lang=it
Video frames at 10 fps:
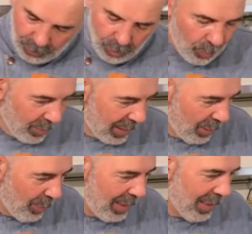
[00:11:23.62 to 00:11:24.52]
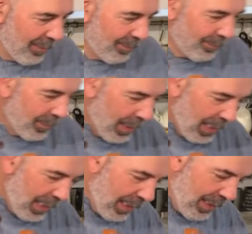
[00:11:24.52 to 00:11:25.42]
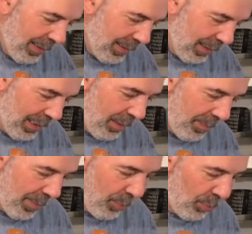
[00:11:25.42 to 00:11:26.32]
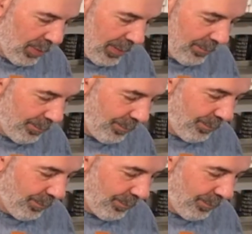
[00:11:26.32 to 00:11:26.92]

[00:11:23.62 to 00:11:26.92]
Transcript: dopo con tranquillità le riempiamo tutte